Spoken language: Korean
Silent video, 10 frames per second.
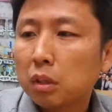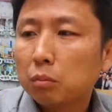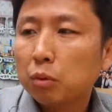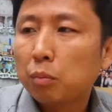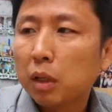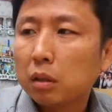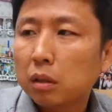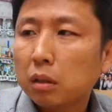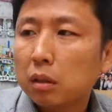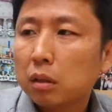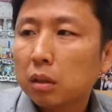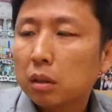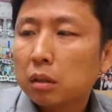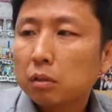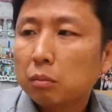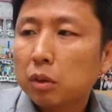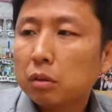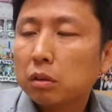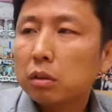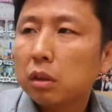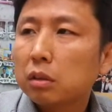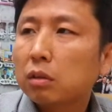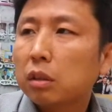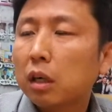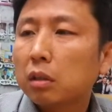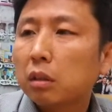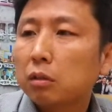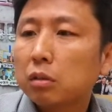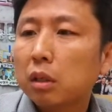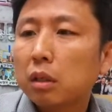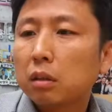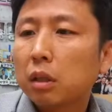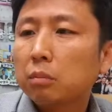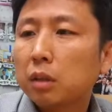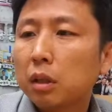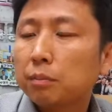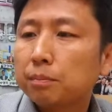북방이 정말 저는 크게 성장할 거라고 생각을 합니다.